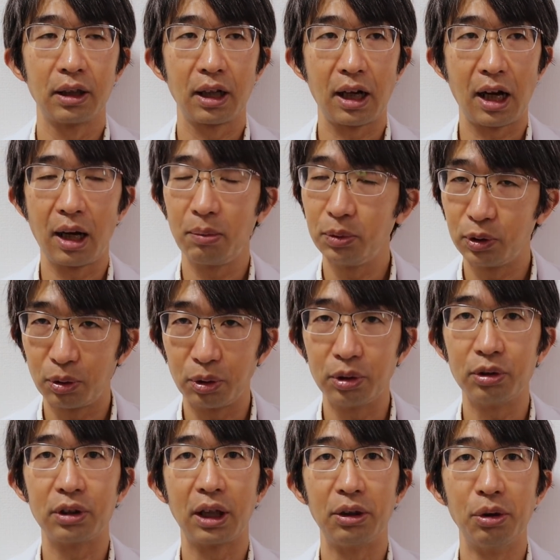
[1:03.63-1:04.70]
噛むと
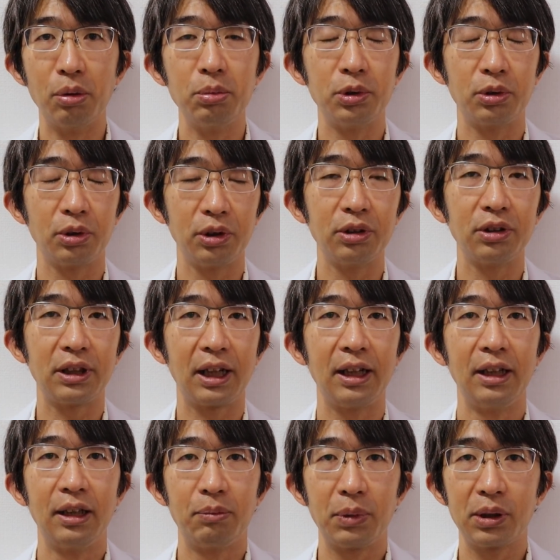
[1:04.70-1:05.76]
いうか飲むという
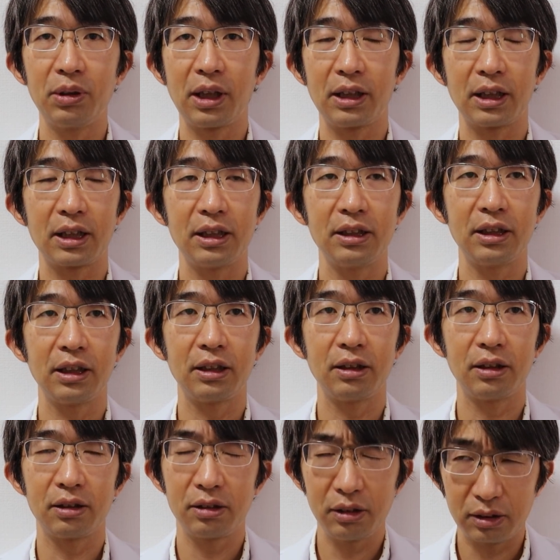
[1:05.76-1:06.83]
か、まあ、ぐらいな感じで、
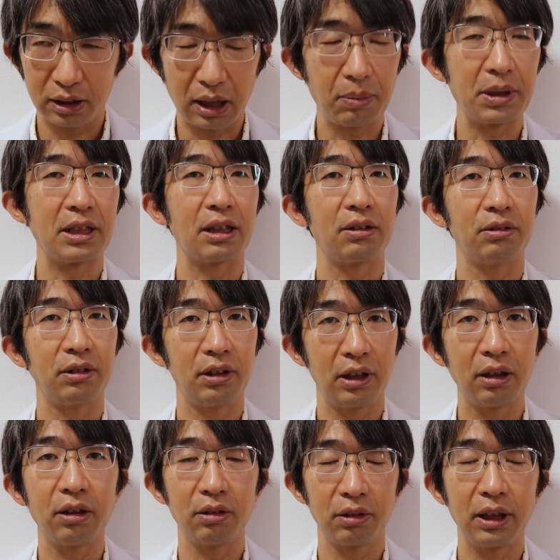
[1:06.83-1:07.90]
ついつい食べちゃうん
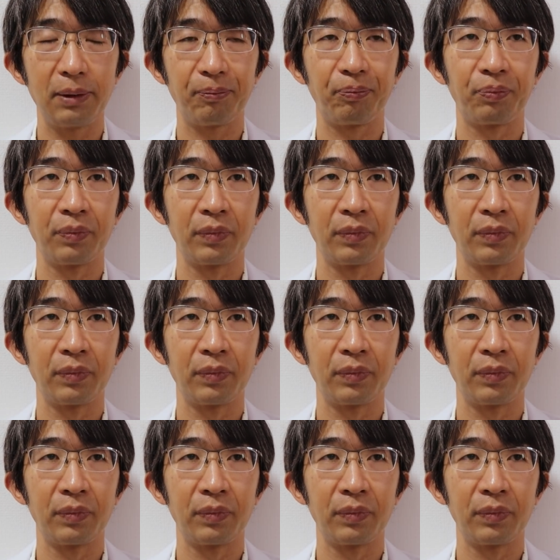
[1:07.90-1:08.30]
ですよね。